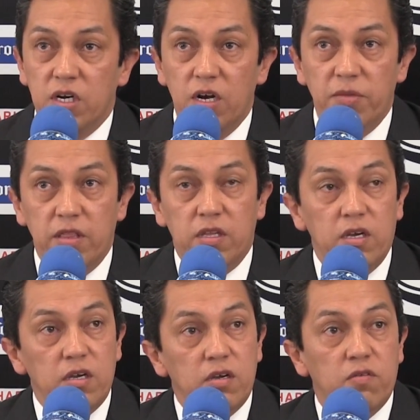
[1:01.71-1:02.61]

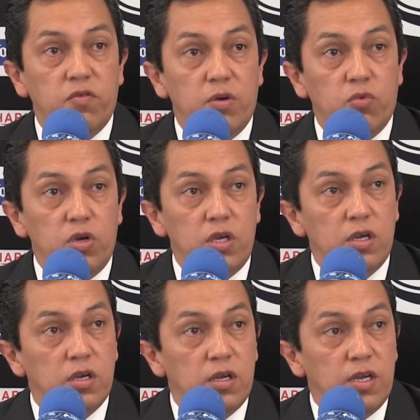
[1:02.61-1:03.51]
realmente fue
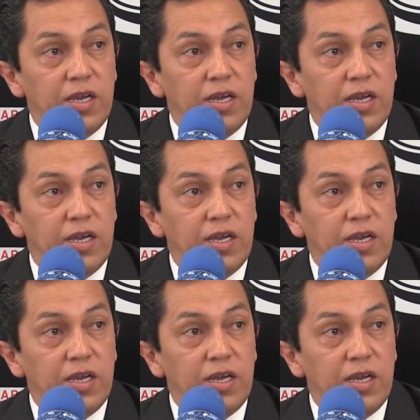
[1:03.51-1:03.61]
muy